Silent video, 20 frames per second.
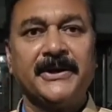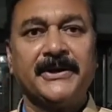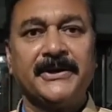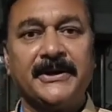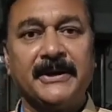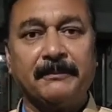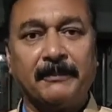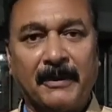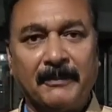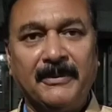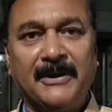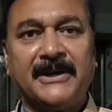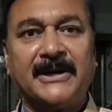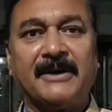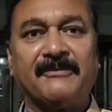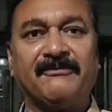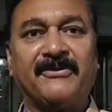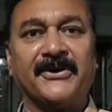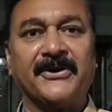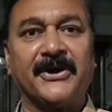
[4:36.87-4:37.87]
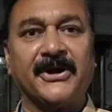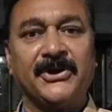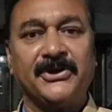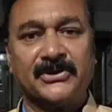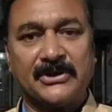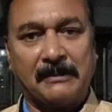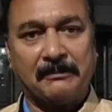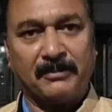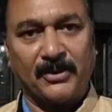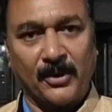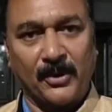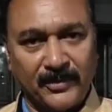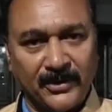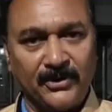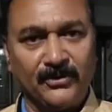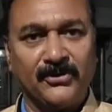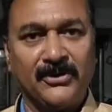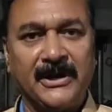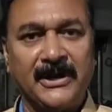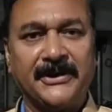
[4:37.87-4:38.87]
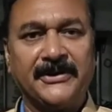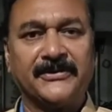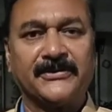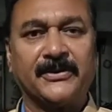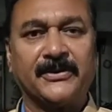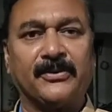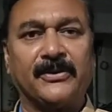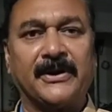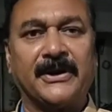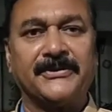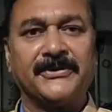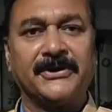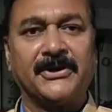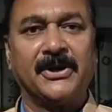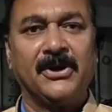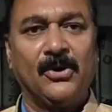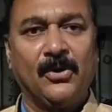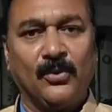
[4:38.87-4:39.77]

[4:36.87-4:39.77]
ये पब्लिक का फंड है इसका प्रॉपर यूटिलाइजेशन होना चाहिए